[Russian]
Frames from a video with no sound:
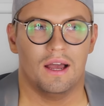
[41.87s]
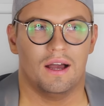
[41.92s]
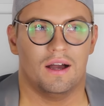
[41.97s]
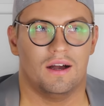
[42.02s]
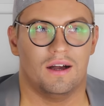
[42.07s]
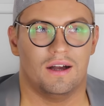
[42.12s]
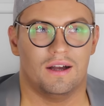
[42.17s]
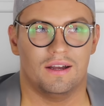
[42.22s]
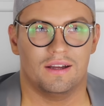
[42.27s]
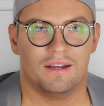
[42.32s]

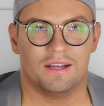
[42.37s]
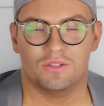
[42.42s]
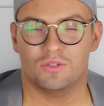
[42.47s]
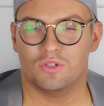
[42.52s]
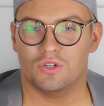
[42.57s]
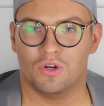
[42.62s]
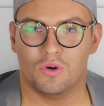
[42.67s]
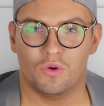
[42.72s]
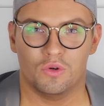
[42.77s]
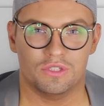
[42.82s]
а,
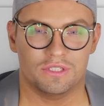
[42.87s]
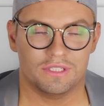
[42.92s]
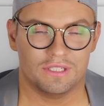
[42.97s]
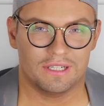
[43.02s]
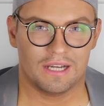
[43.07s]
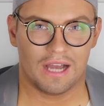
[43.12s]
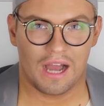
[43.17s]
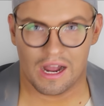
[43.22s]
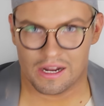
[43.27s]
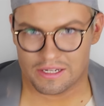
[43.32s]
которые хоть
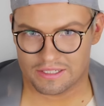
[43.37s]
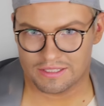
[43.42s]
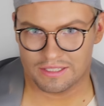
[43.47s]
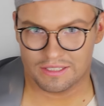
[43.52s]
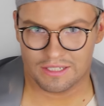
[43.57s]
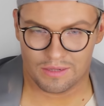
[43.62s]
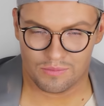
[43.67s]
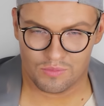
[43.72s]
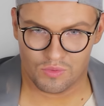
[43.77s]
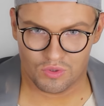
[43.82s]

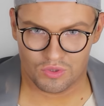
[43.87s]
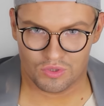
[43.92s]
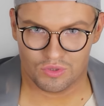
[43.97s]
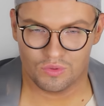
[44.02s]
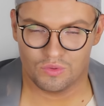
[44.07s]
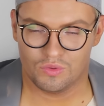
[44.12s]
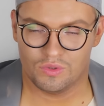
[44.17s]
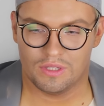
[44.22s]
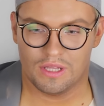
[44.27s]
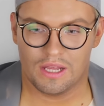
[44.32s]
как-то
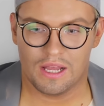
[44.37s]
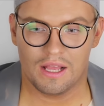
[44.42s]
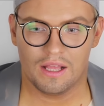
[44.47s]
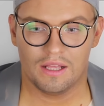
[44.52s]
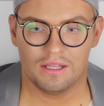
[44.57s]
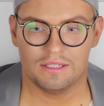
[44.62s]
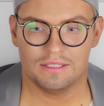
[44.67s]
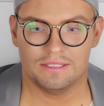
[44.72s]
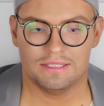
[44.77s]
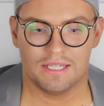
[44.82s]
работают. Да?